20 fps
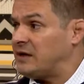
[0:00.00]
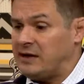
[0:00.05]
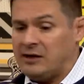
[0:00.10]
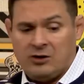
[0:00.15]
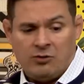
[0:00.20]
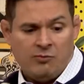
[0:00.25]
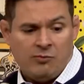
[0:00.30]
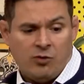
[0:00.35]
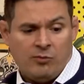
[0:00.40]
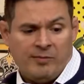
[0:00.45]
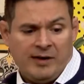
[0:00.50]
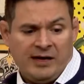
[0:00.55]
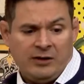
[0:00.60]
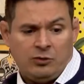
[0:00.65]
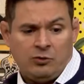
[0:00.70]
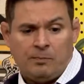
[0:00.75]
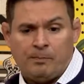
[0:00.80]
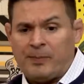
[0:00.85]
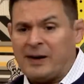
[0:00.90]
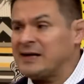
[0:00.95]
é um
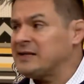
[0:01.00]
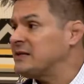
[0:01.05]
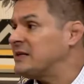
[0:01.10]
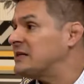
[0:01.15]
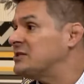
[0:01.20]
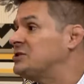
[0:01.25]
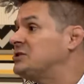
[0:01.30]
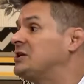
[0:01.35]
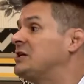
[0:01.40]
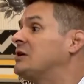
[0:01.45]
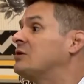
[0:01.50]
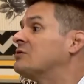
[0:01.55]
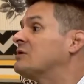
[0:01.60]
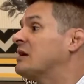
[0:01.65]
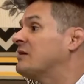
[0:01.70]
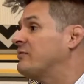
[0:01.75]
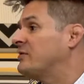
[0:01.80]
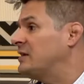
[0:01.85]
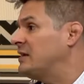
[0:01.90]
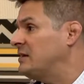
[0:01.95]
momento passageiro
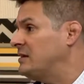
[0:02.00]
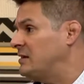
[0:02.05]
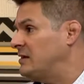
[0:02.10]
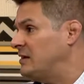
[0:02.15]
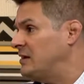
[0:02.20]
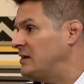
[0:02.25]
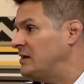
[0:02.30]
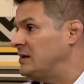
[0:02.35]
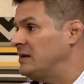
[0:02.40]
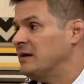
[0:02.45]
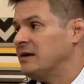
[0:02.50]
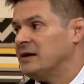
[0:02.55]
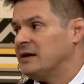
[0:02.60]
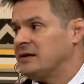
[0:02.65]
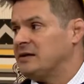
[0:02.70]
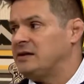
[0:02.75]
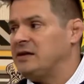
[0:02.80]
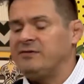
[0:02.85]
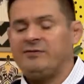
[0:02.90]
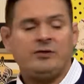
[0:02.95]
na vida dele
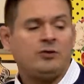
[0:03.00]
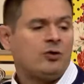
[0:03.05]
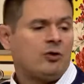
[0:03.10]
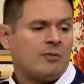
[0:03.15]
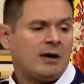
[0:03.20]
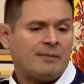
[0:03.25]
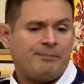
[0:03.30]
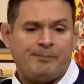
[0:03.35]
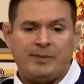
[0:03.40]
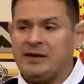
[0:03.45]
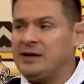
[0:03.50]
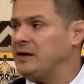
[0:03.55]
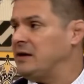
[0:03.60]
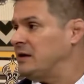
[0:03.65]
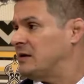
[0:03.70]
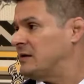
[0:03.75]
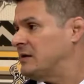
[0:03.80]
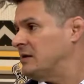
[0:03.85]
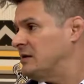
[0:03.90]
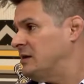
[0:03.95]
devido a uma
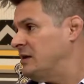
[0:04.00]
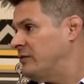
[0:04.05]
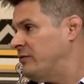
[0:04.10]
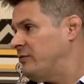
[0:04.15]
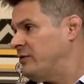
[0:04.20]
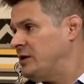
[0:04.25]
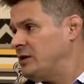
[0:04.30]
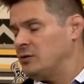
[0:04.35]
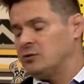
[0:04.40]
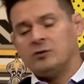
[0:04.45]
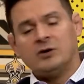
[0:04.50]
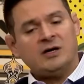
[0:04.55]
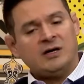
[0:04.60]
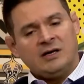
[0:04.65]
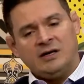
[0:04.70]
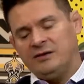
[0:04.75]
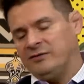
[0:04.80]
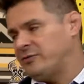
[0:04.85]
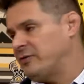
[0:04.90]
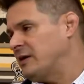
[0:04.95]
perda, devido,
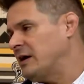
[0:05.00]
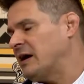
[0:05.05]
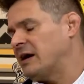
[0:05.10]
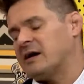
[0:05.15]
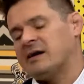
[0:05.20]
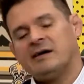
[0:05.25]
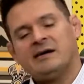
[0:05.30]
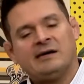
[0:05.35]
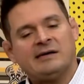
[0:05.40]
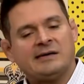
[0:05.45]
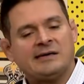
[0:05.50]
enfim, a,